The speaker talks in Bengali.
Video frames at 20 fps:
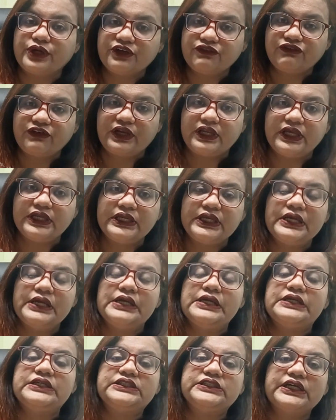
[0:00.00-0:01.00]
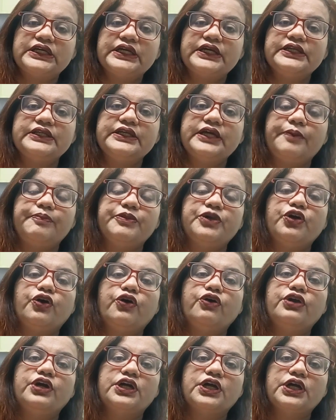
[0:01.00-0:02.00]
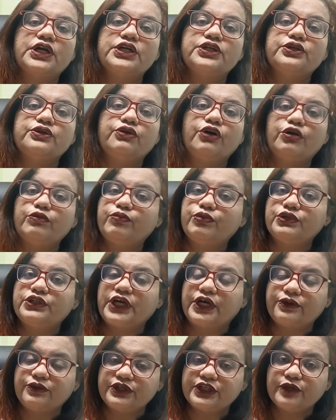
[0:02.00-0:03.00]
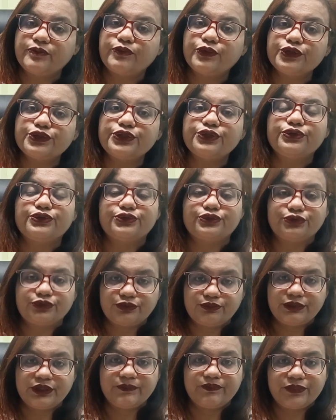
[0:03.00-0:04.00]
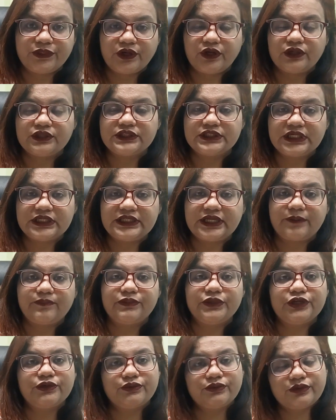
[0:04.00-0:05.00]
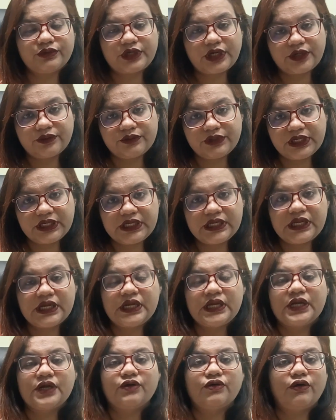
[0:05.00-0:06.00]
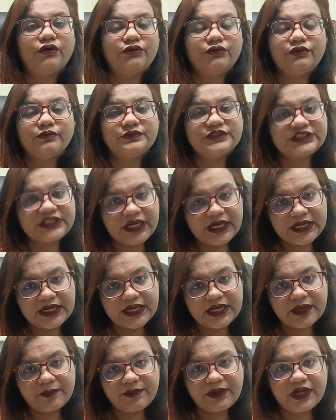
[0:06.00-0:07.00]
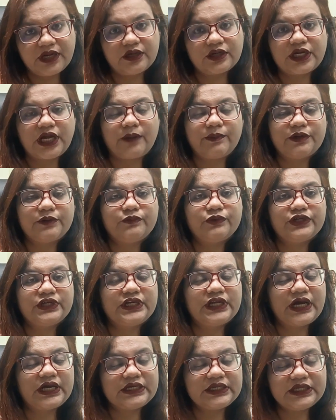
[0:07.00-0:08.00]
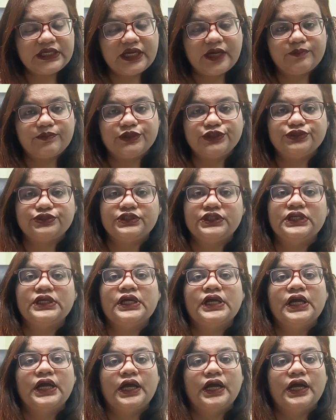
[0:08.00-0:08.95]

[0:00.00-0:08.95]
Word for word: করে ফেলেন সেক্ষেত্রে আপনার অনাকাঙ্ক্ষিত গর্ভধারণকে প্রতিরোধ করবে অর্থাৎ আপনি কোনো কারণে কন্ডম ছাড়া বা খাবার বড়ি না নিয়ে আপনি যদি